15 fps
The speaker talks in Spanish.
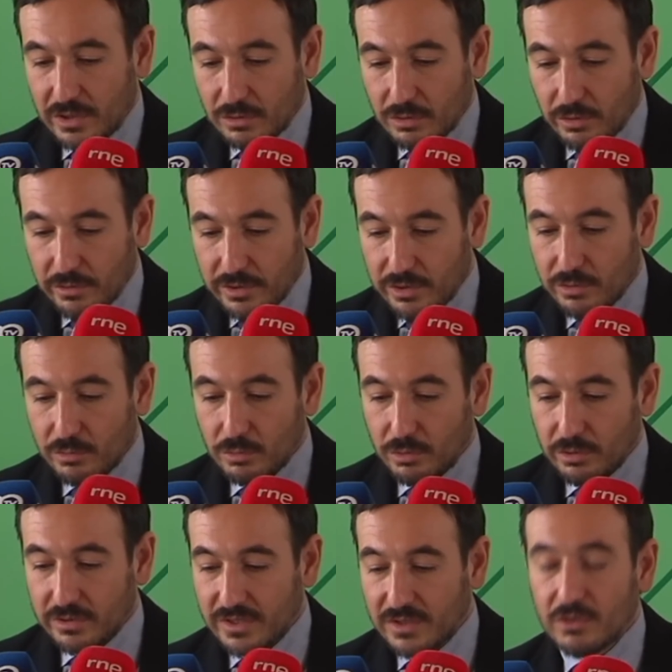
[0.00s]
en todo ello en un
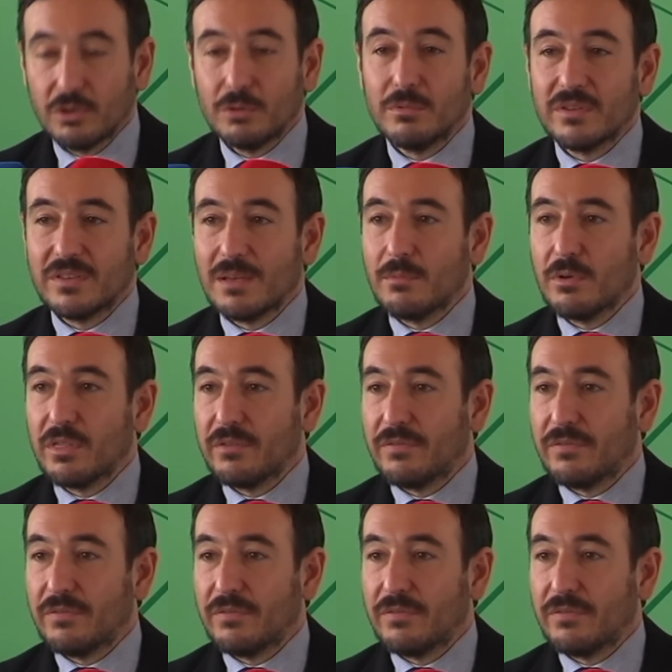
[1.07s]
contexto, como decíamos,